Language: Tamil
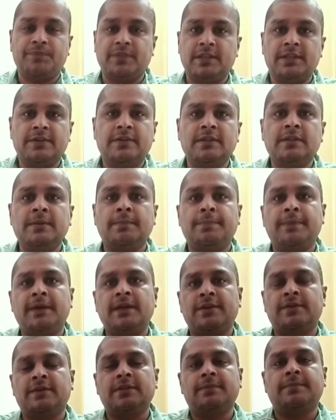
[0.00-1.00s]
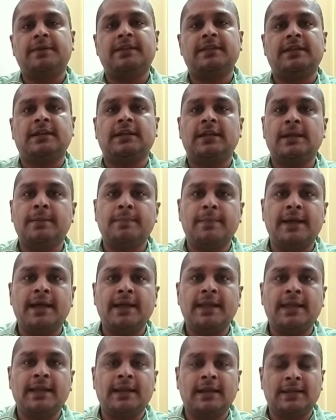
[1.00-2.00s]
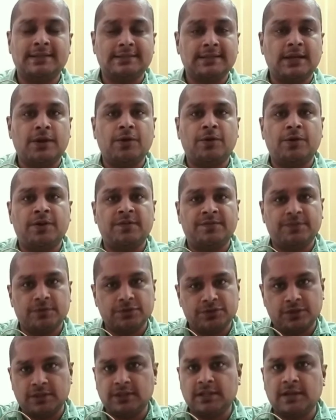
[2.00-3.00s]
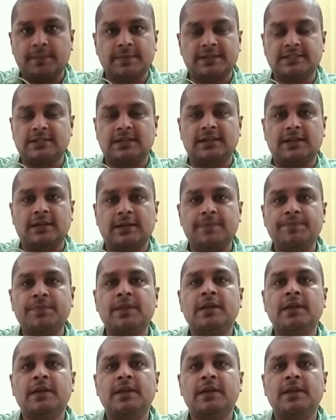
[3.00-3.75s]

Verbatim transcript: இது வந்து பேர் வந்து பார்த்தீங்கன்னா மேகி அண்ட் லசாங்காவோட ஃபியூஷன் தான் மசாங்கா